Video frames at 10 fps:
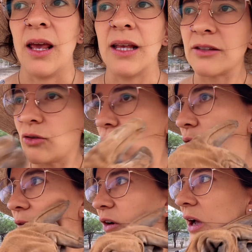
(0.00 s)

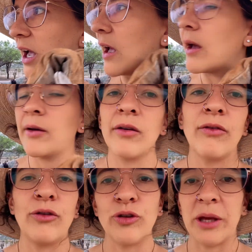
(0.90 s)
esto
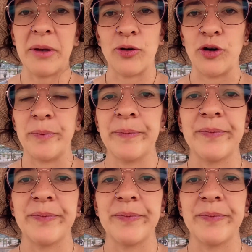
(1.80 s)
fluye mejor.